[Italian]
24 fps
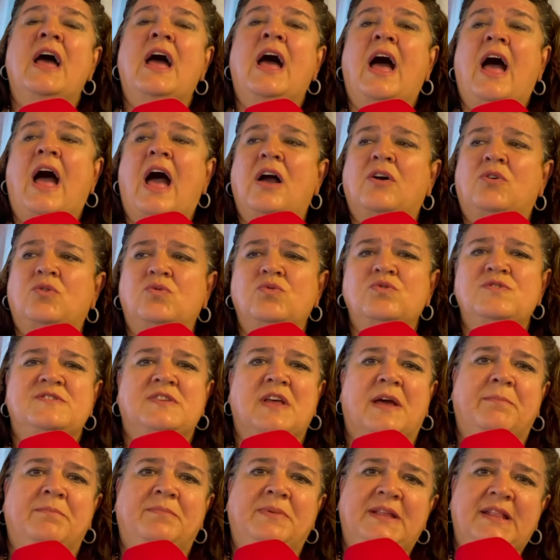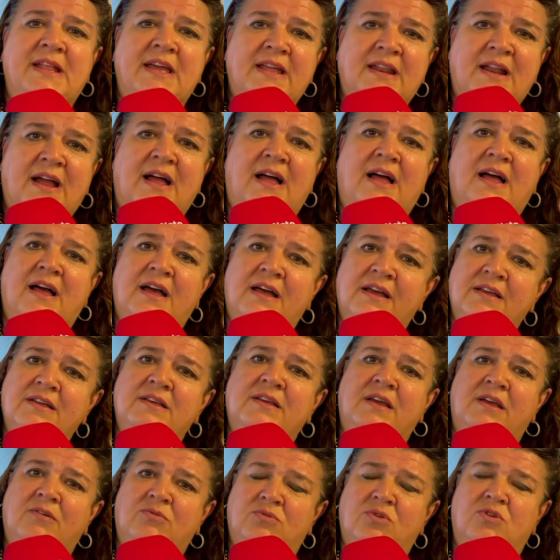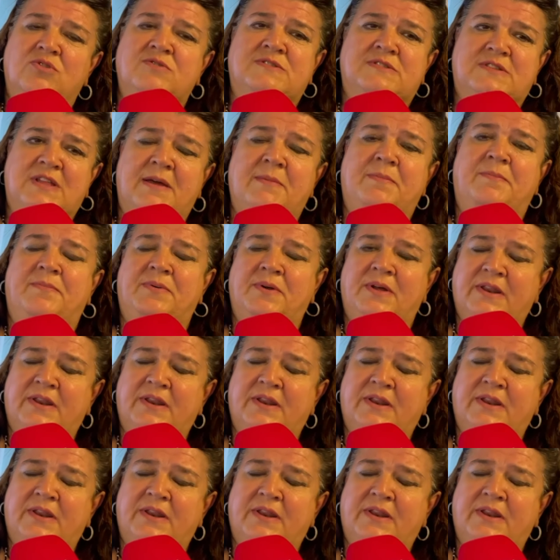a cui si abbinerà anche uno step